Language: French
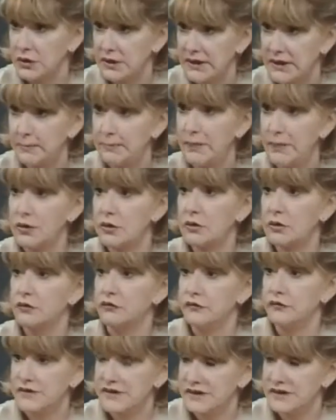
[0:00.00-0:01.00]
l'époque où
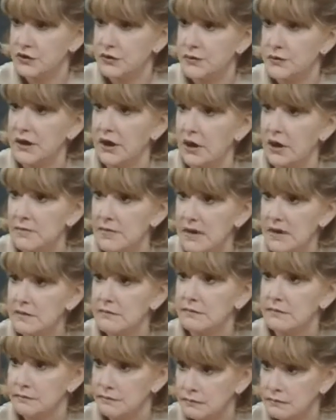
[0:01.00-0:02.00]
vous situez le roman.
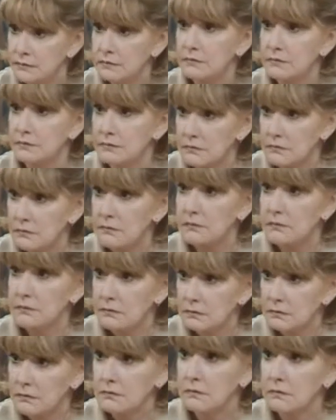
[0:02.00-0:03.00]
c'est en
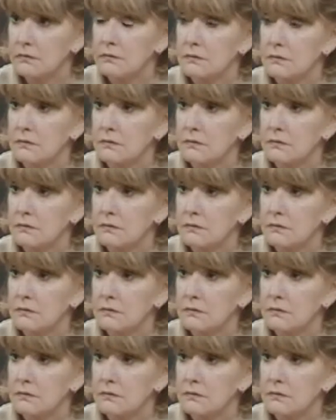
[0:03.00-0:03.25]
1960. Je